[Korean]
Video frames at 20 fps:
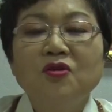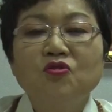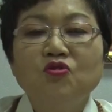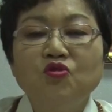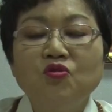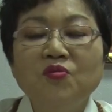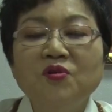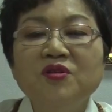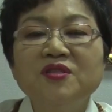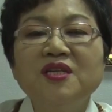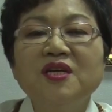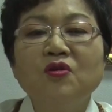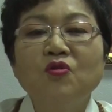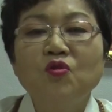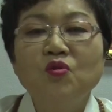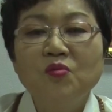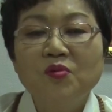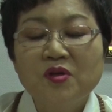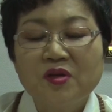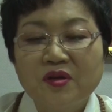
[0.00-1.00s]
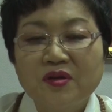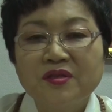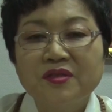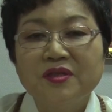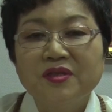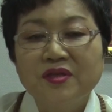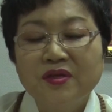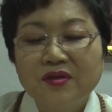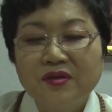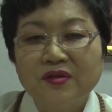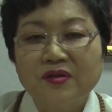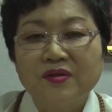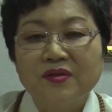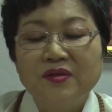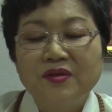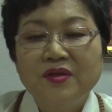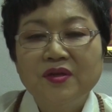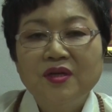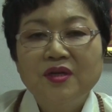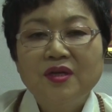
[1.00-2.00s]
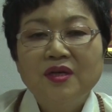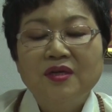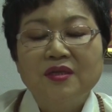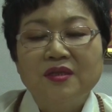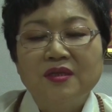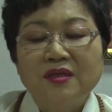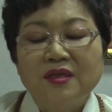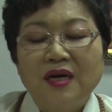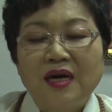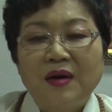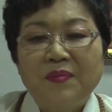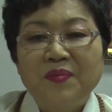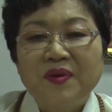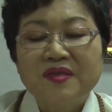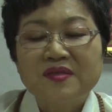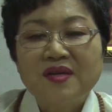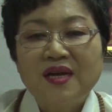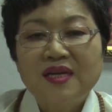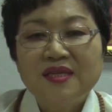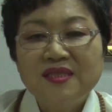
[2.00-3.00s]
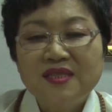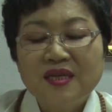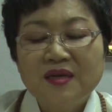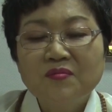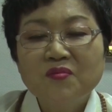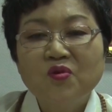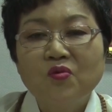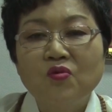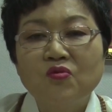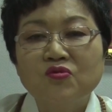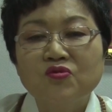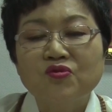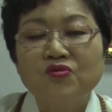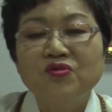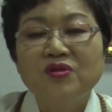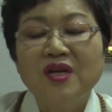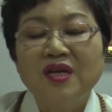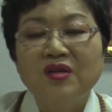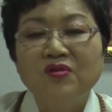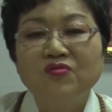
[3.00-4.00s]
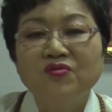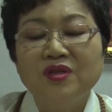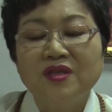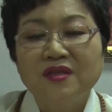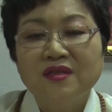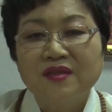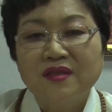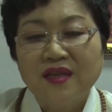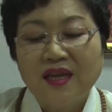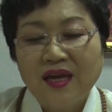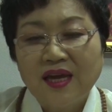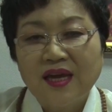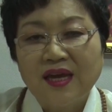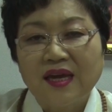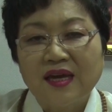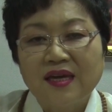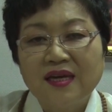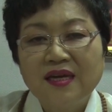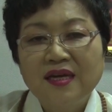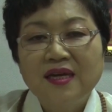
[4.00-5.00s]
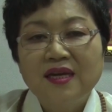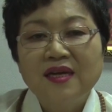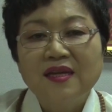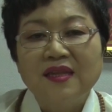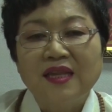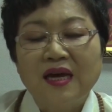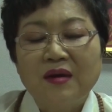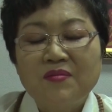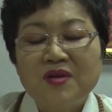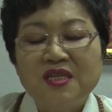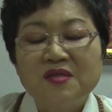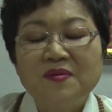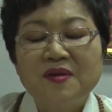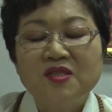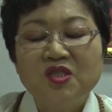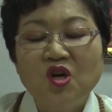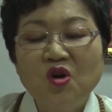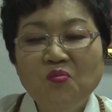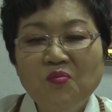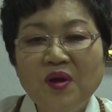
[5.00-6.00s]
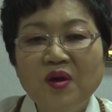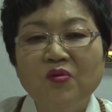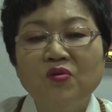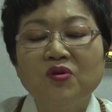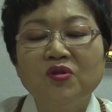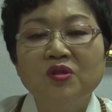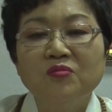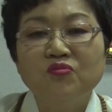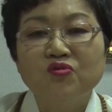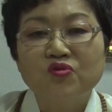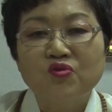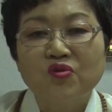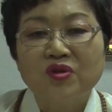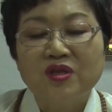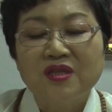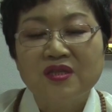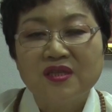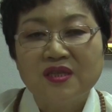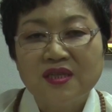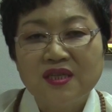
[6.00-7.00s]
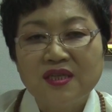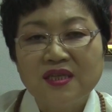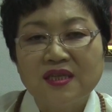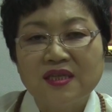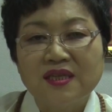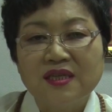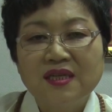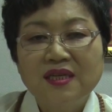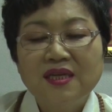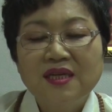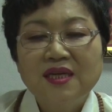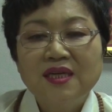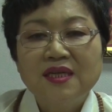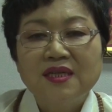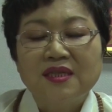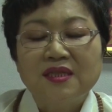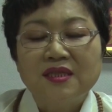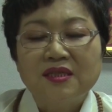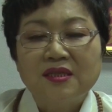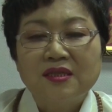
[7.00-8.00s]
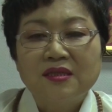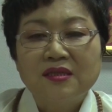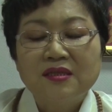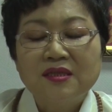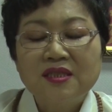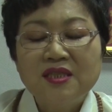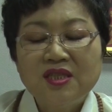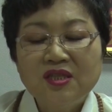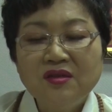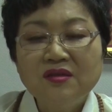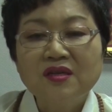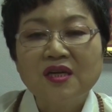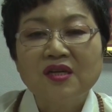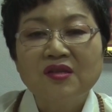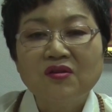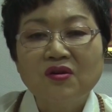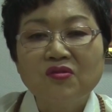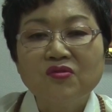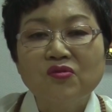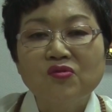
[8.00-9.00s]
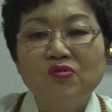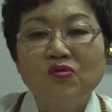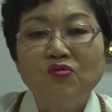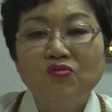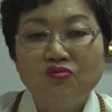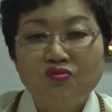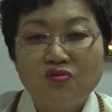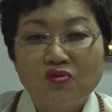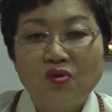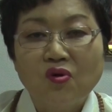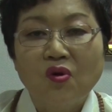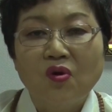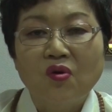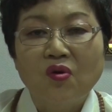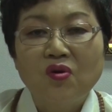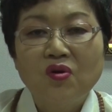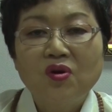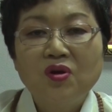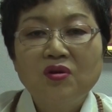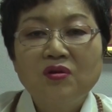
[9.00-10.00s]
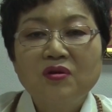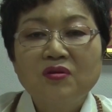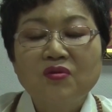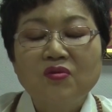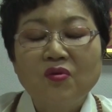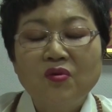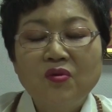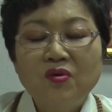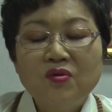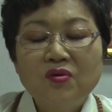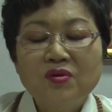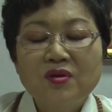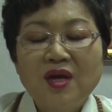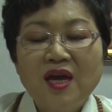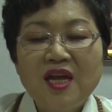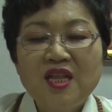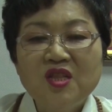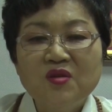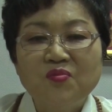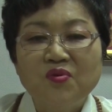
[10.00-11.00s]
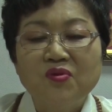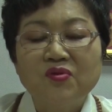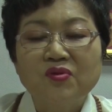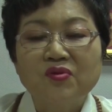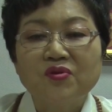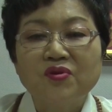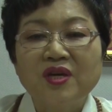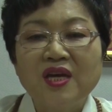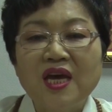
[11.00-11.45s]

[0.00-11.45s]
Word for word: 두 번째 꼴불견은요, 어, 앞에서 한참 공수를 내리고 있는데 남의 집에 청배온 무속인들이 어, 시끄럽게 떠들고 웃고 또 핸드폰으로